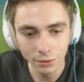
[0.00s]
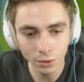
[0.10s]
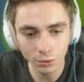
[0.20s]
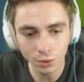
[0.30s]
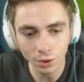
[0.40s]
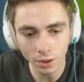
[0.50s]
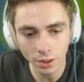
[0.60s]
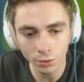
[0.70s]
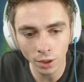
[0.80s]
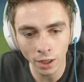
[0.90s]
vous, auriez
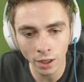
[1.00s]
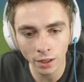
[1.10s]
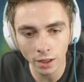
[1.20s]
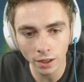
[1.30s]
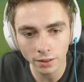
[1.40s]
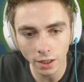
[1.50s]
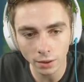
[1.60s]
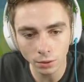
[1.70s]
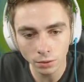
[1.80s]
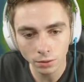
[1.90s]
vu un,
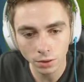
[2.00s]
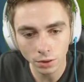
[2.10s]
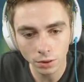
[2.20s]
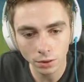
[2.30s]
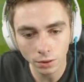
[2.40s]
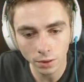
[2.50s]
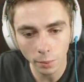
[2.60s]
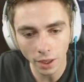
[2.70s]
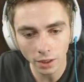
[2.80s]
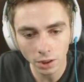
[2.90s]
dragon dans, dans les
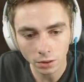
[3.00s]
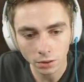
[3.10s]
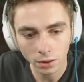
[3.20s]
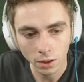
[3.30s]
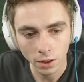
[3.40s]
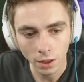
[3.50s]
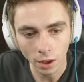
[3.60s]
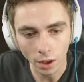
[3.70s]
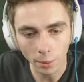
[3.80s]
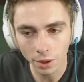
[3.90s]
parages
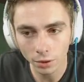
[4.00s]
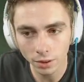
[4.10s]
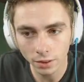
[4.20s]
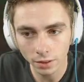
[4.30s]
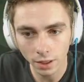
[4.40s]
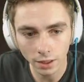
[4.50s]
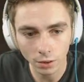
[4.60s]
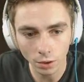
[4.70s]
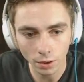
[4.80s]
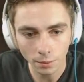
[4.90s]
Alors, a priori, ça serait
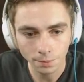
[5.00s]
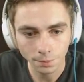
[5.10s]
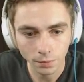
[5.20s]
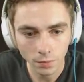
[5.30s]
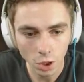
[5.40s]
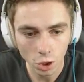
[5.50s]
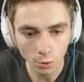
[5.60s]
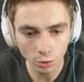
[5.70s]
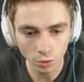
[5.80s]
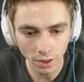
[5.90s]
là-dedans. Hein. Je
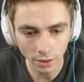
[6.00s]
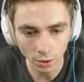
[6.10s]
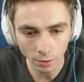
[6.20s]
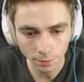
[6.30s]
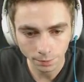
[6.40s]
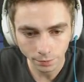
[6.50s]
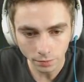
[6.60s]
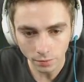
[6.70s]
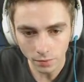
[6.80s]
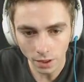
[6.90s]
pense que c'est là-dedans.
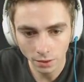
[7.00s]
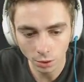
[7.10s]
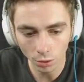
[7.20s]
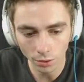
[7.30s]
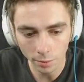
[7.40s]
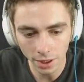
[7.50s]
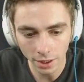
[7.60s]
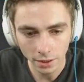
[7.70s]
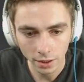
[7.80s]
C'est quoi, on va miner